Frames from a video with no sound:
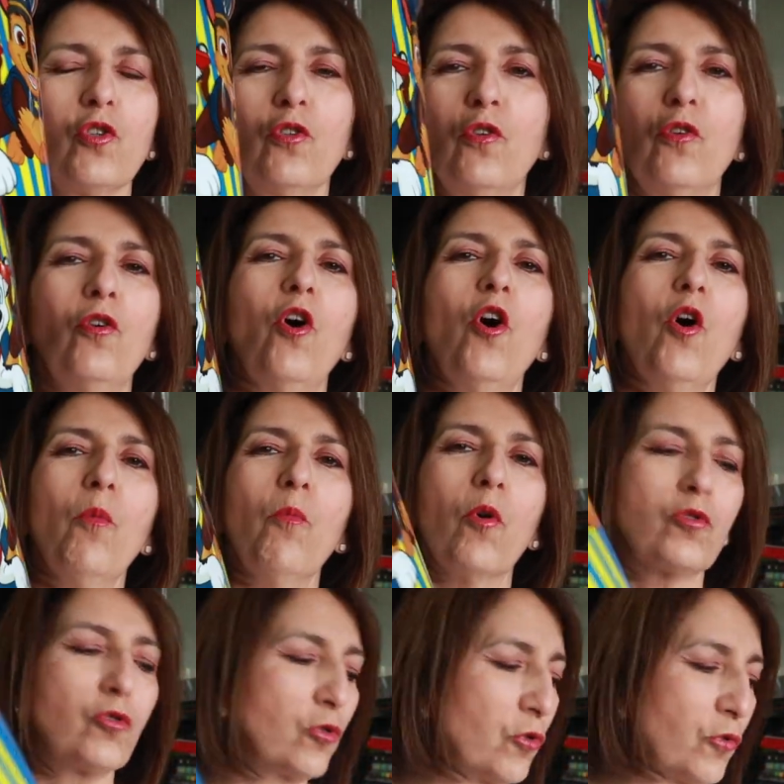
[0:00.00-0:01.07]
Euh,
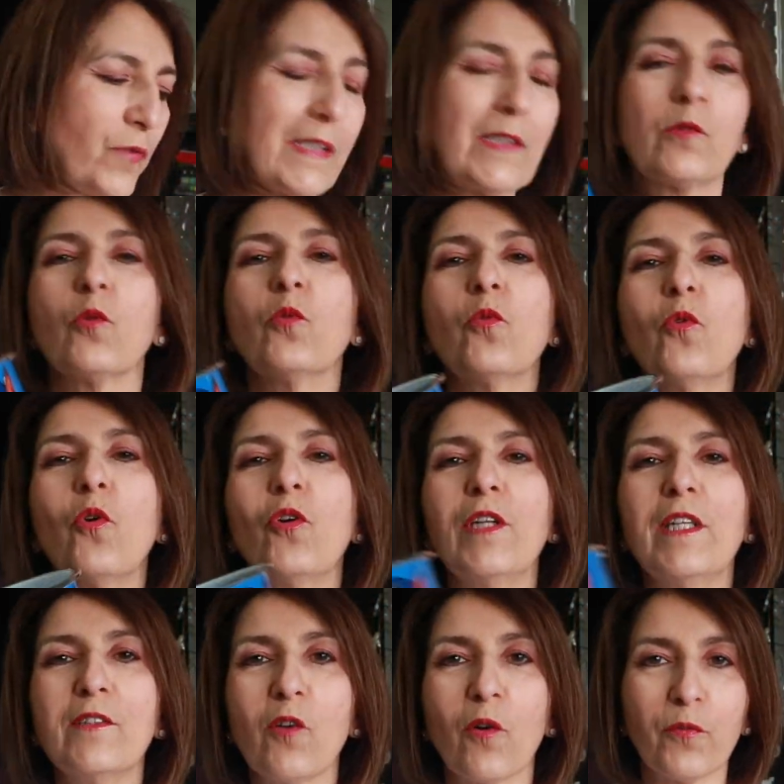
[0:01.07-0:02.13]
bon, de toute façon, euh,
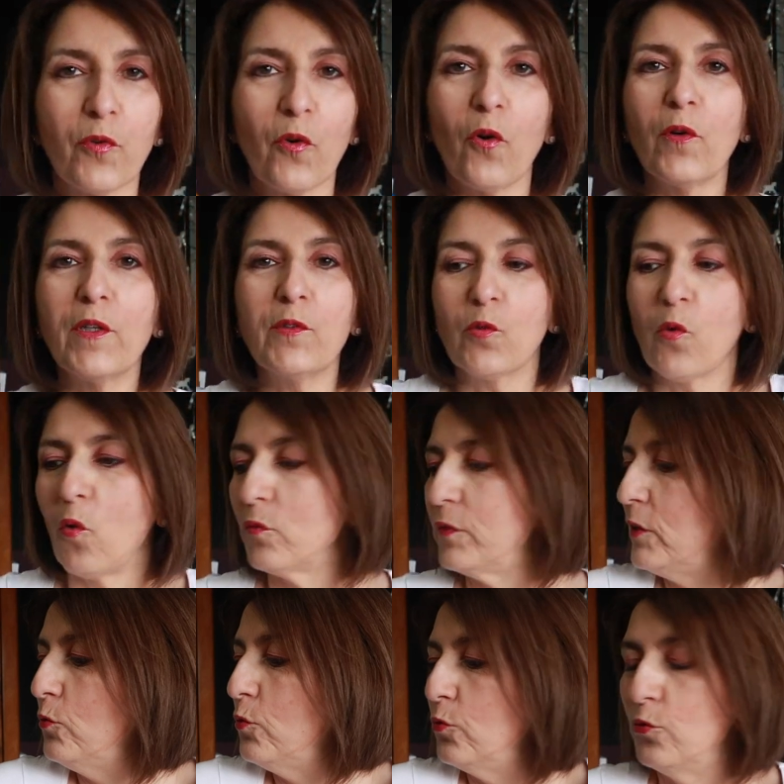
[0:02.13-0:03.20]
les enfants, ils ont
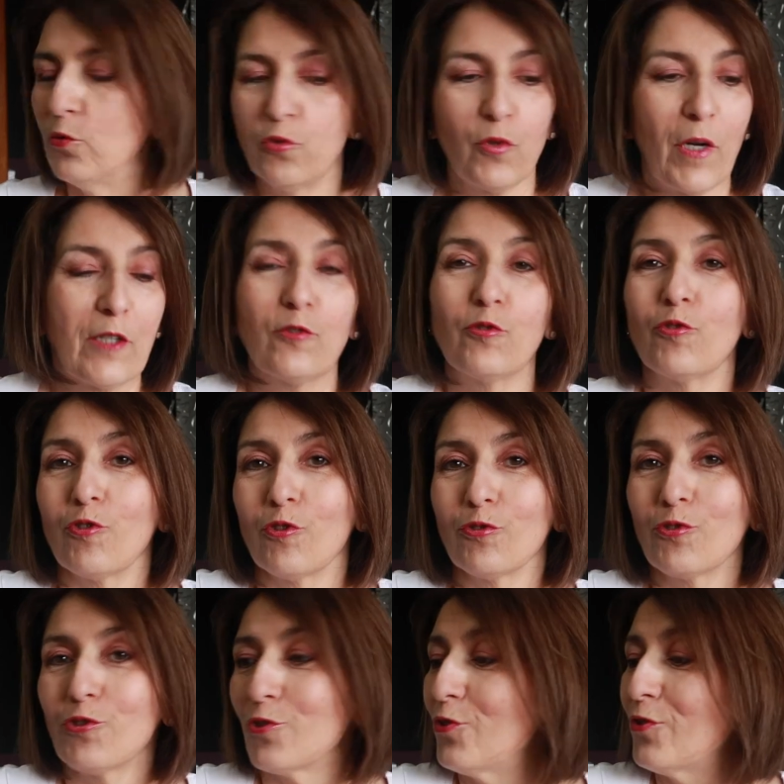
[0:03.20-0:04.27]
envie de, jouer avec ce genre
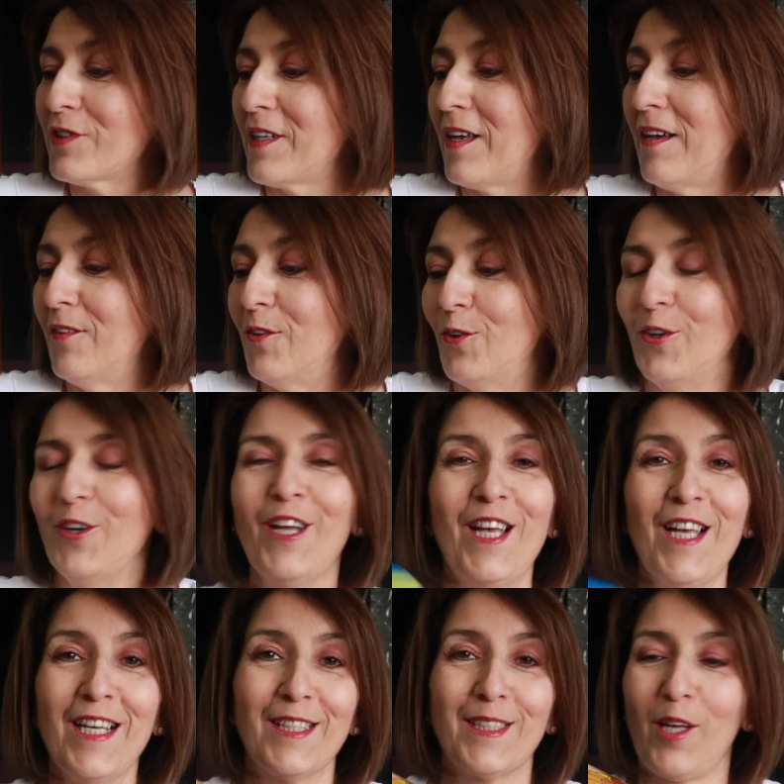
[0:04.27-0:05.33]
de choses. Hein. Euh,
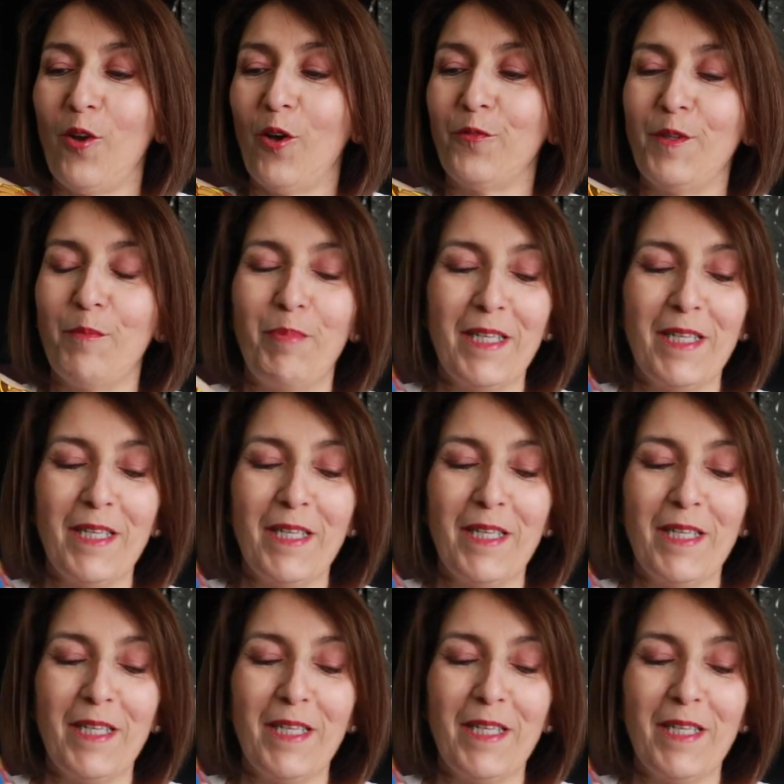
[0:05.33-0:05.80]
ça leur fait